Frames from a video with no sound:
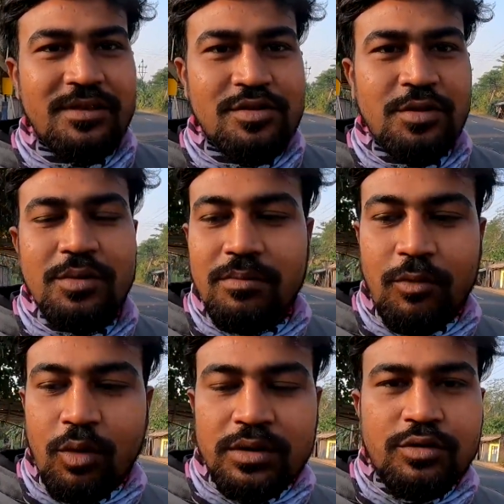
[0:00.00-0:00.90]
শুধু
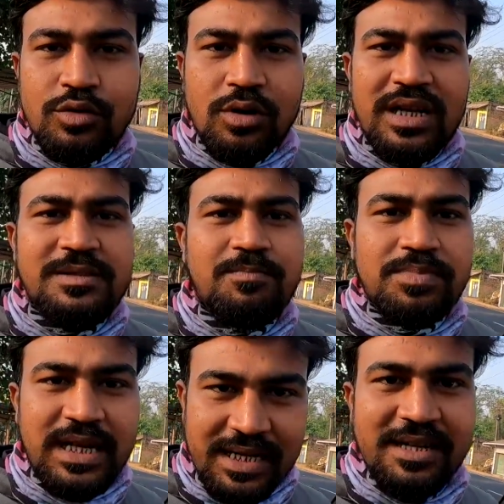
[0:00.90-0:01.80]
ওর টোটাল
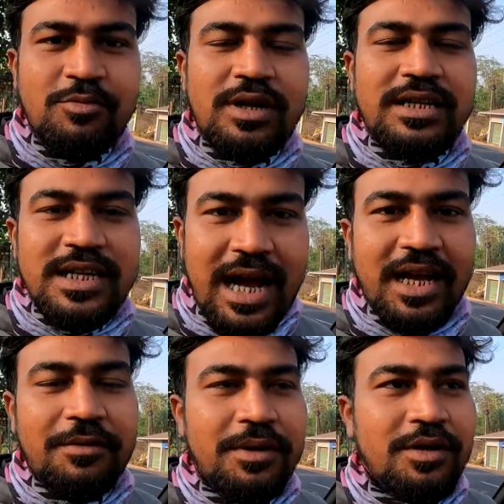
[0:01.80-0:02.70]
চারটে মুড আছে
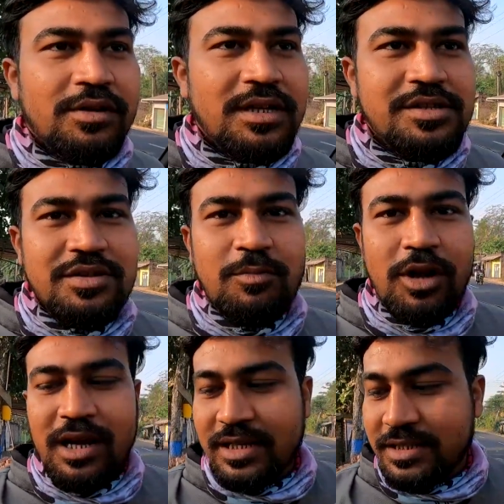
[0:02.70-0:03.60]
আগের ভিডিওতে নিশ্চয়ই
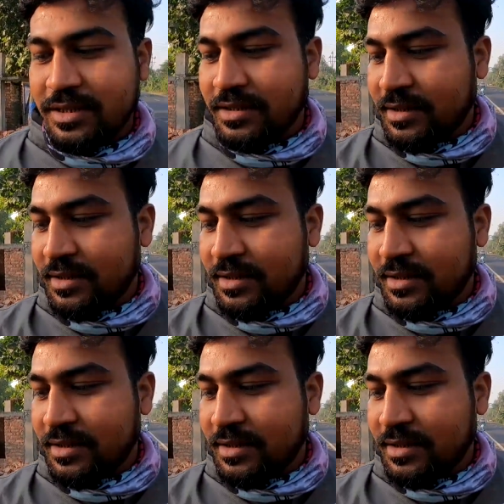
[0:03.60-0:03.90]
বলা আছে